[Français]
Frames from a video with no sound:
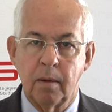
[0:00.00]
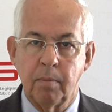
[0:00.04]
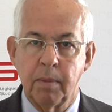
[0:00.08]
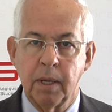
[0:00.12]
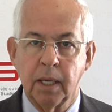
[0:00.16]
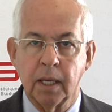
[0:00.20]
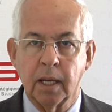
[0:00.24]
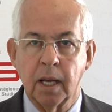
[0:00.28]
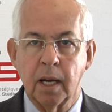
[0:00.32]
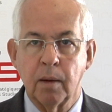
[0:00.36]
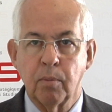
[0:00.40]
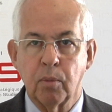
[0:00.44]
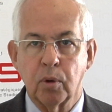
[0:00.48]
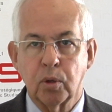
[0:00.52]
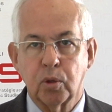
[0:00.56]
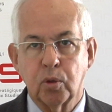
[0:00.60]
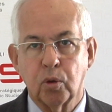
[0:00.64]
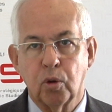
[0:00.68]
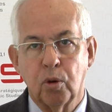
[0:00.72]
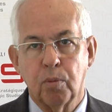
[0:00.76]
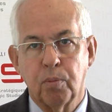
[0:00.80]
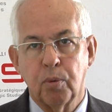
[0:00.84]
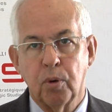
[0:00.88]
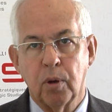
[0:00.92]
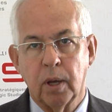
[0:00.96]
mais également sur
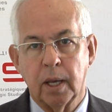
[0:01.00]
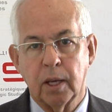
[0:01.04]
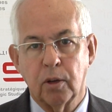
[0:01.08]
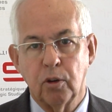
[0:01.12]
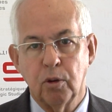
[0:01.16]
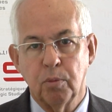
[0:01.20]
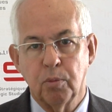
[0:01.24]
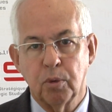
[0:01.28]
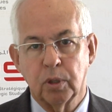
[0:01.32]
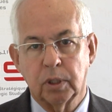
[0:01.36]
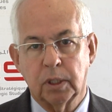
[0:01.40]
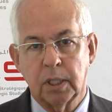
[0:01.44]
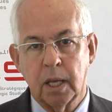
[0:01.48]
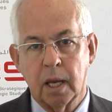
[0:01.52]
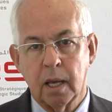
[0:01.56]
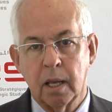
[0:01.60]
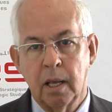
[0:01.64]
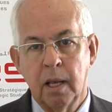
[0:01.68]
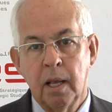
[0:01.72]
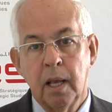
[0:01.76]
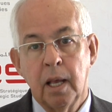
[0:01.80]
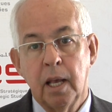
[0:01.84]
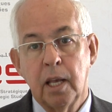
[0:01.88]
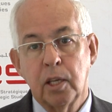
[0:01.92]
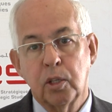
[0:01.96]
le plan réglementaire
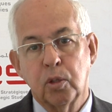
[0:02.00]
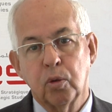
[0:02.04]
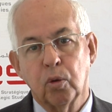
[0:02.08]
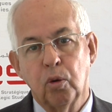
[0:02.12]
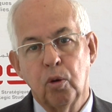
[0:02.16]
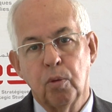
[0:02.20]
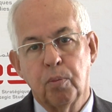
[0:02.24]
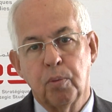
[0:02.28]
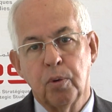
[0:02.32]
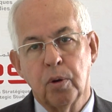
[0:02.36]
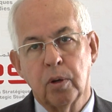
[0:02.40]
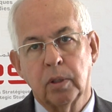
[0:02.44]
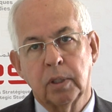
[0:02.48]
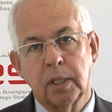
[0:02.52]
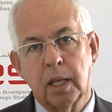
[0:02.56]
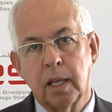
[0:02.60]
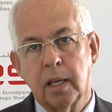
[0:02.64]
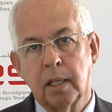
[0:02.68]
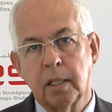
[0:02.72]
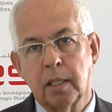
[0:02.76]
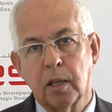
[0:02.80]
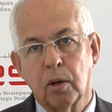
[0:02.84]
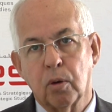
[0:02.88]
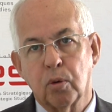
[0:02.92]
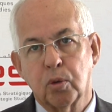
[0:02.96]
et sur le plan
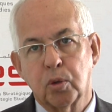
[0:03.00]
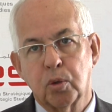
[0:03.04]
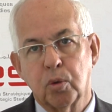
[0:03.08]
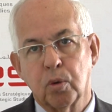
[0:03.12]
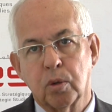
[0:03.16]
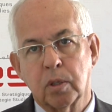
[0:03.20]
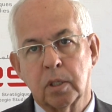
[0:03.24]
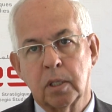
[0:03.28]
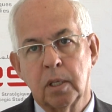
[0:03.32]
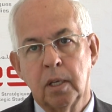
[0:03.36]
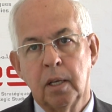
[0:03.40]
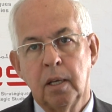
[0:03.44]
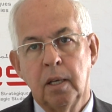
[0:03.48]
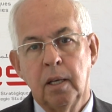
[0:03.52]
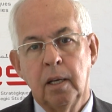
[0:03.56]
des, ressources